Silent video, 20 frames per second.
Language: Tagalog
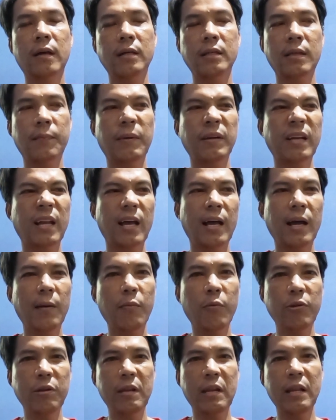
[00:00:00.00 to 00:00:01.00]
kasi pag
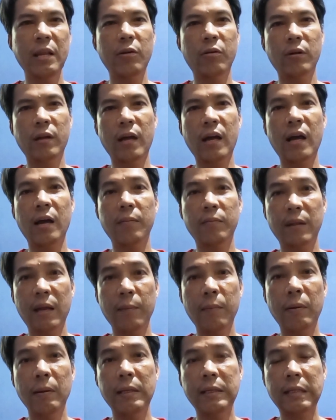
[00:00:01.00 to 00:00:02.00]
naamoy nila yun,
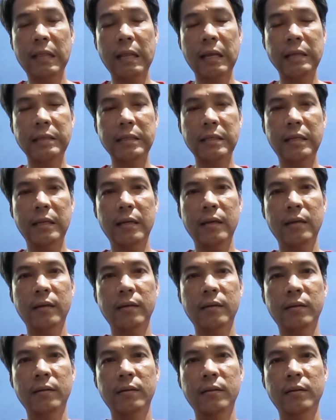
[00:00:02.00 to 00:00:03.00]
nabalik talaga sila.
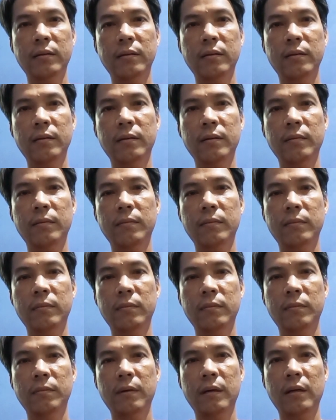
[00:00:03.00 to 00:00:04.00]

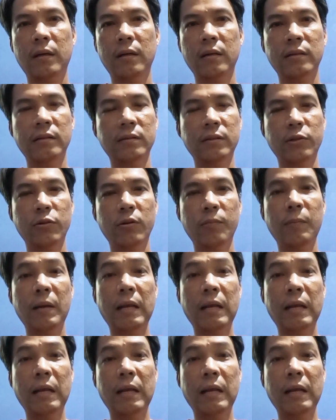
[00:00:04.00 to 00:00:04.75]
Parang yun ang